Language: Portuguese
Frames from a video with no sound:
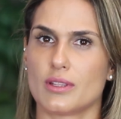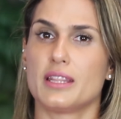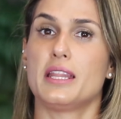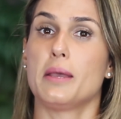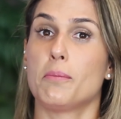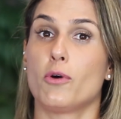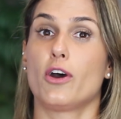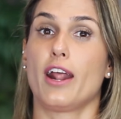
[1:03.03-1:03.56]

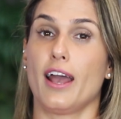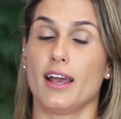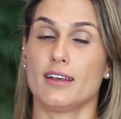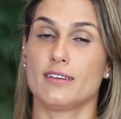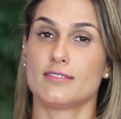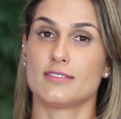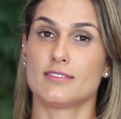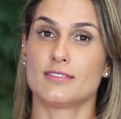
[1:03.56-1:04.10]
Demorar.
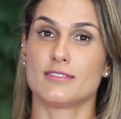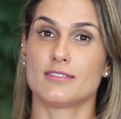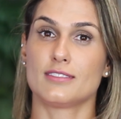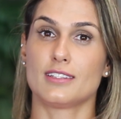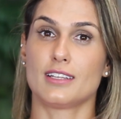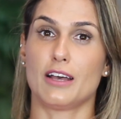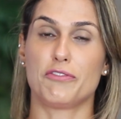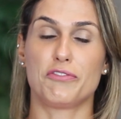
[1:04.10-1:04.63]

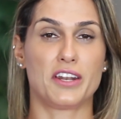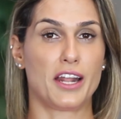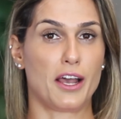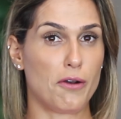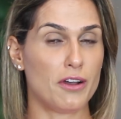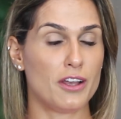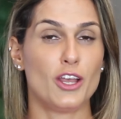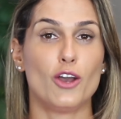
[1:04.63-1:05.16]

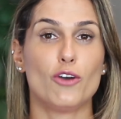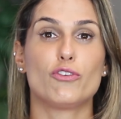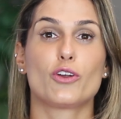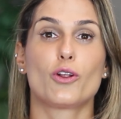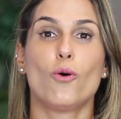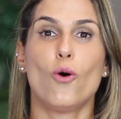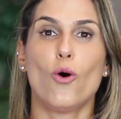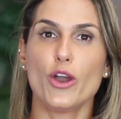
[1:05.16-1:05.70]
Afinal,
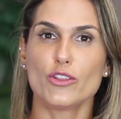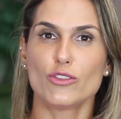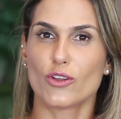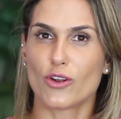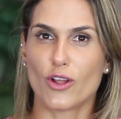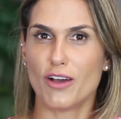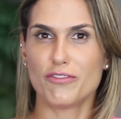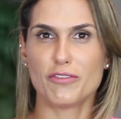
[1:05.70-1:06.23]
foram oito ou
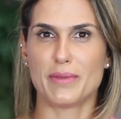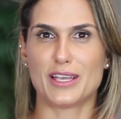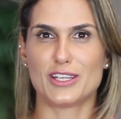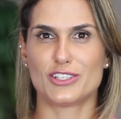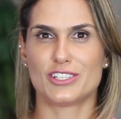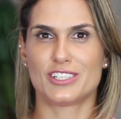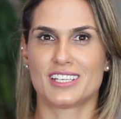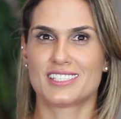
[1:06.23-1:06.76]
nove
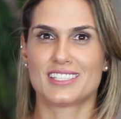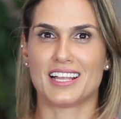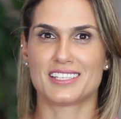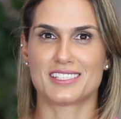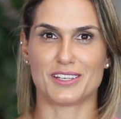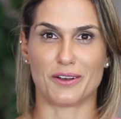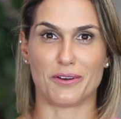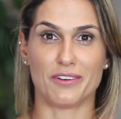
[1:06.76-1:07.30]
meses de
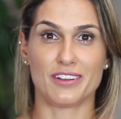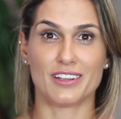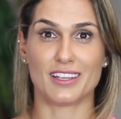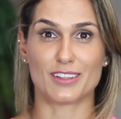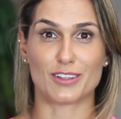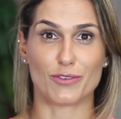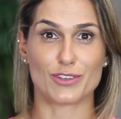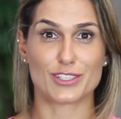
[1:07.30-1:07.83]
gestação,
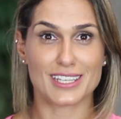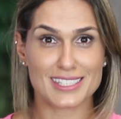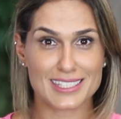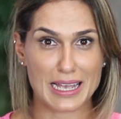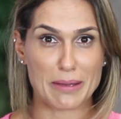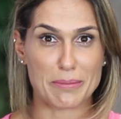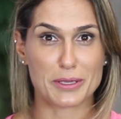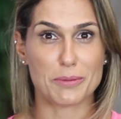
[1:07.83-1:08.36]
então você
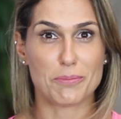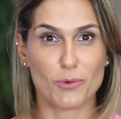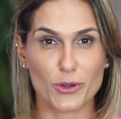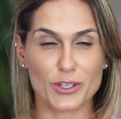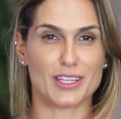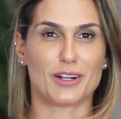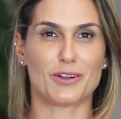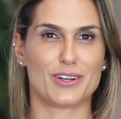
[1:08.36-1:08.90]
sabe que
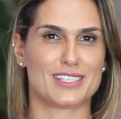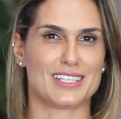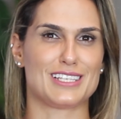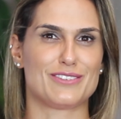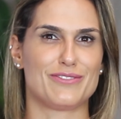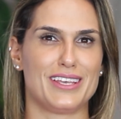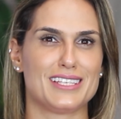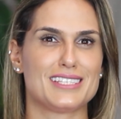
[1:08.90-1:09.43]
muita coisa
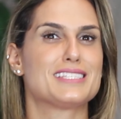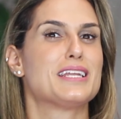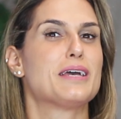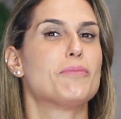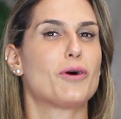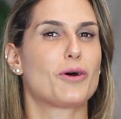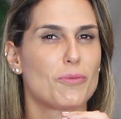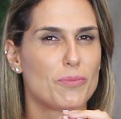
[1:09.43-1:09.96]
às vezes
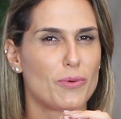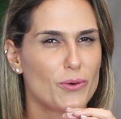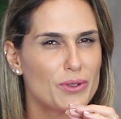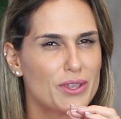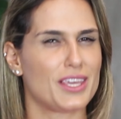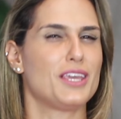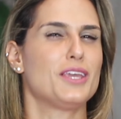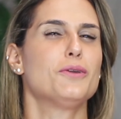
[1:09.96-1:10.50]
demora um
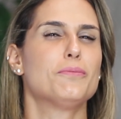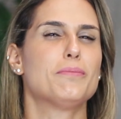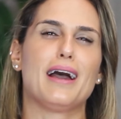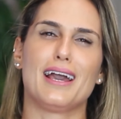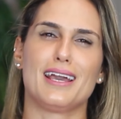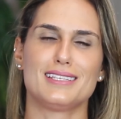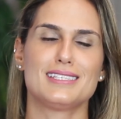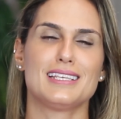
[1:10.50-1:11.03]
pouquinho
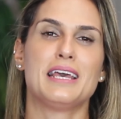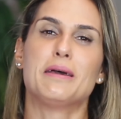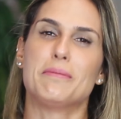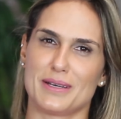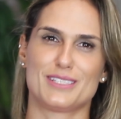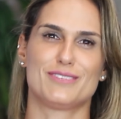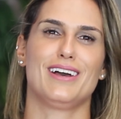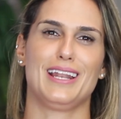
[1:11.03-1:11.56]
mais,
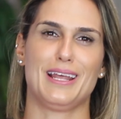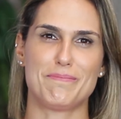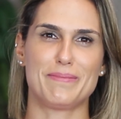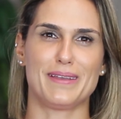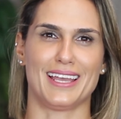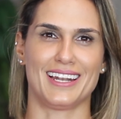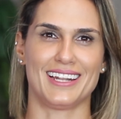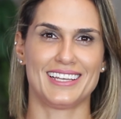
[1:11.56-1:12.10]
mas vale a
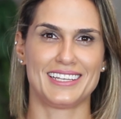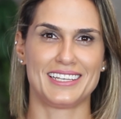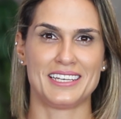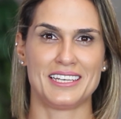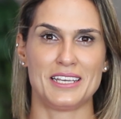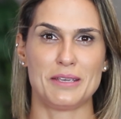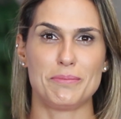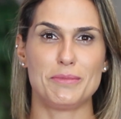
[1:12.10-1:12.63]
pena.
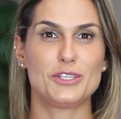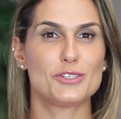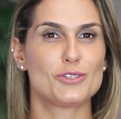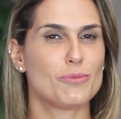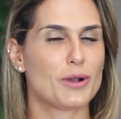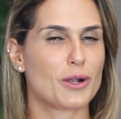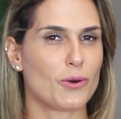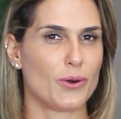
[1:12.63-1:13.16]
Me diz
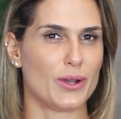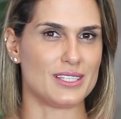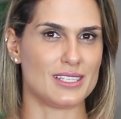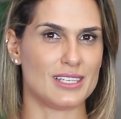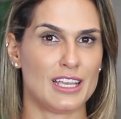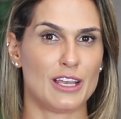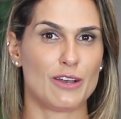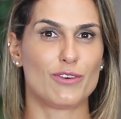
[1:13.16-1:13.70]
uma
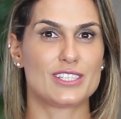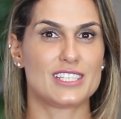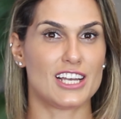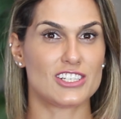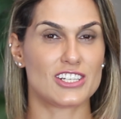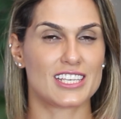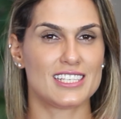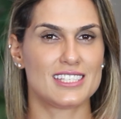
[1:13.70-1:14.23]
coisa, você
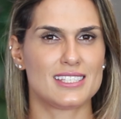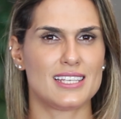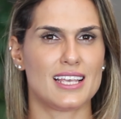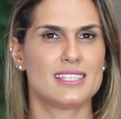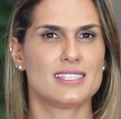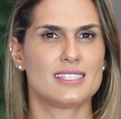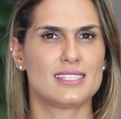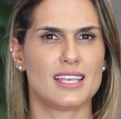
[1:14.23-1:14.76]
acha que
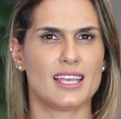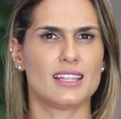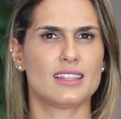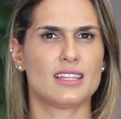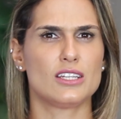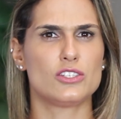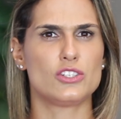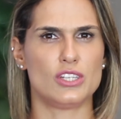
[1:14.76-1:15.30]

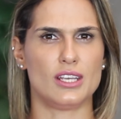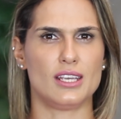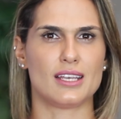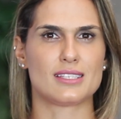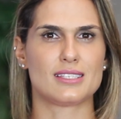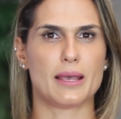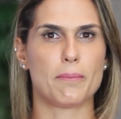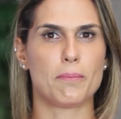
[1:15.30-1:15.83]
60
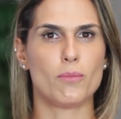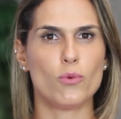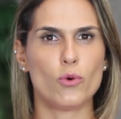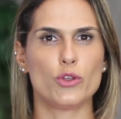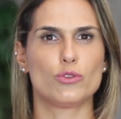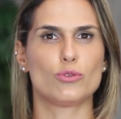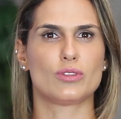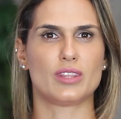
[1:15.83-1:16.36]
dias é
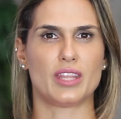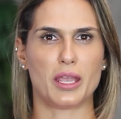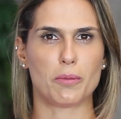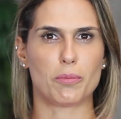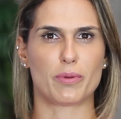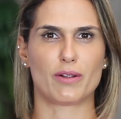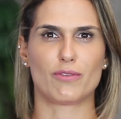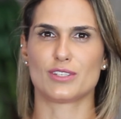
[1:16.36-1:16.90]
muito
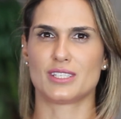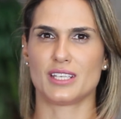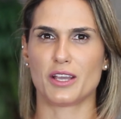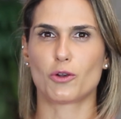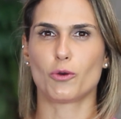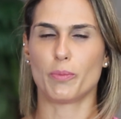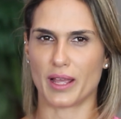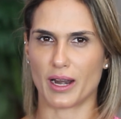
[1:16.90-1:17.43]
tempo para você
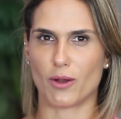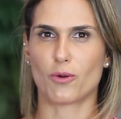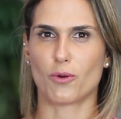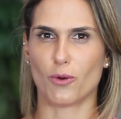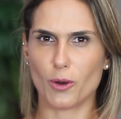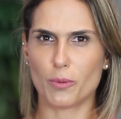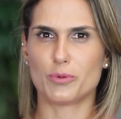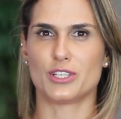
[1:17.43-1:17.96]
recuperar o
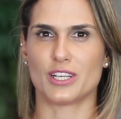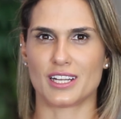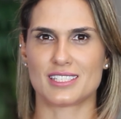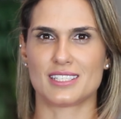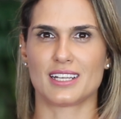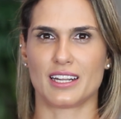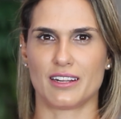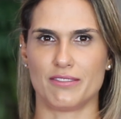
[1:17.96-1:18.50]
corpo de antes
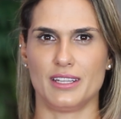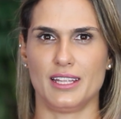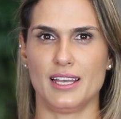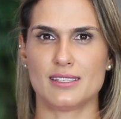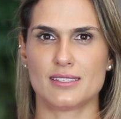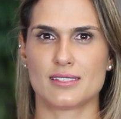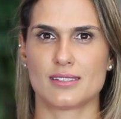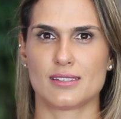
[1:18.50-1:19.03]
da
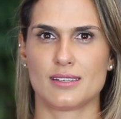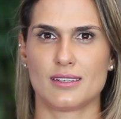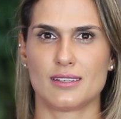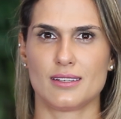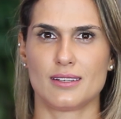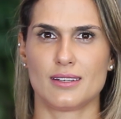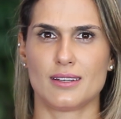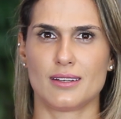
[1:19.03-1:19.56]
gravidez?
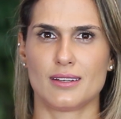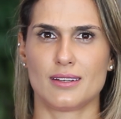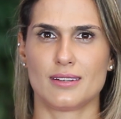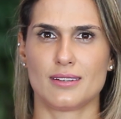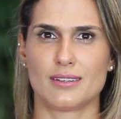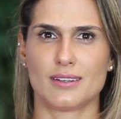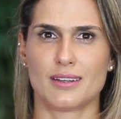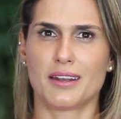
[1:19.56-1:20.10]

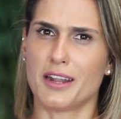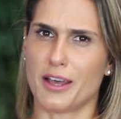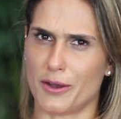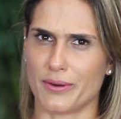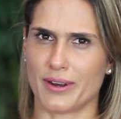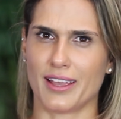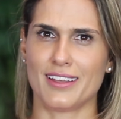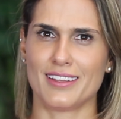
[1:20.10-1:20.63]

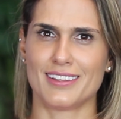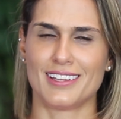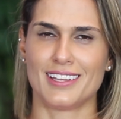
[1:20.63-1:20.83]
Não, né?